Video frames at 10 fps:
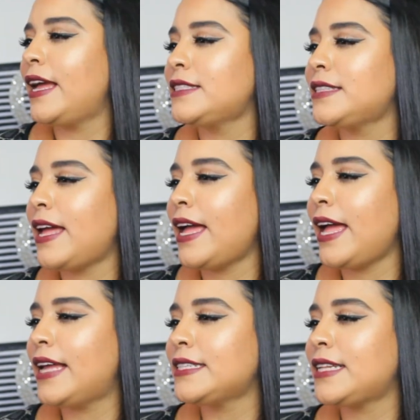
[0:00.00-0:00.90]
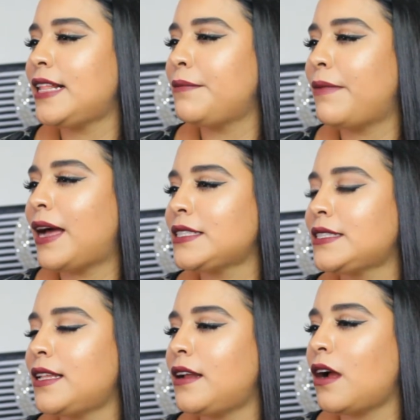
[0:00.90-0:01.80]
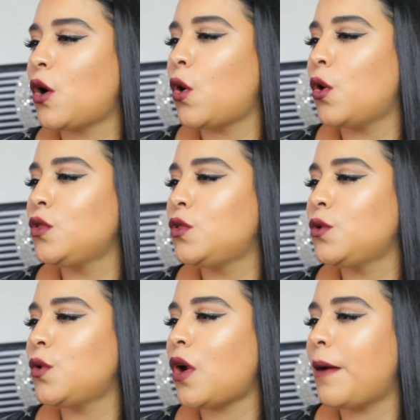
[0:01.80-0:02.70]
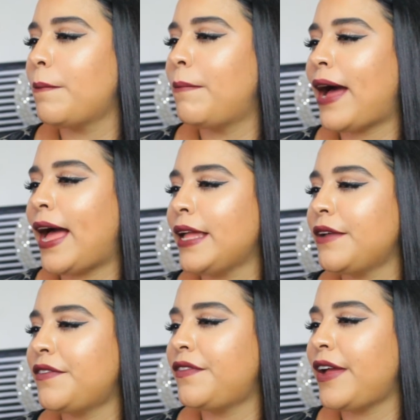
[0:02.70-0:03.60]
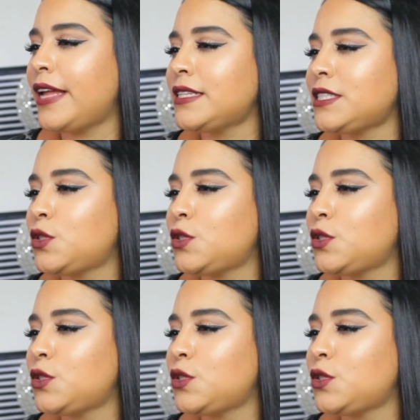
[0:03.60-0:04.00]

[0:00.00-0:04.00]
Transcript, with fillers: Este es el Master Contour by Face